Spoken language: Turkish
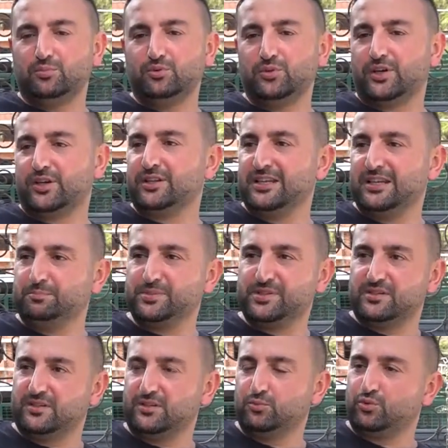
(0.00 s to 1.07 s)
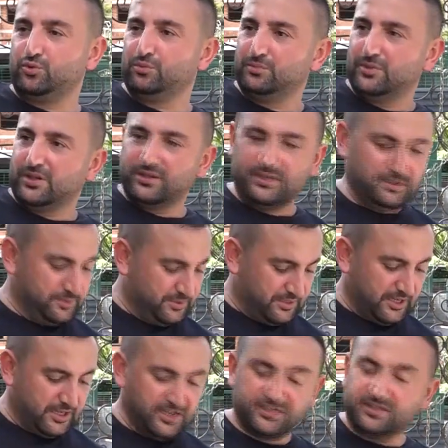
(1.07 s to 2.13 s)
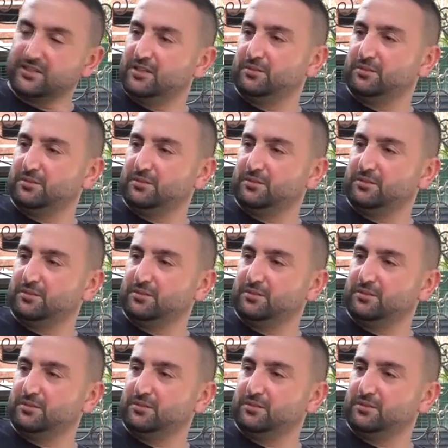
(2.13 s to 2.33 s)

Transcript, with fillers: Bunların hepsini, durumların hepsini ayırt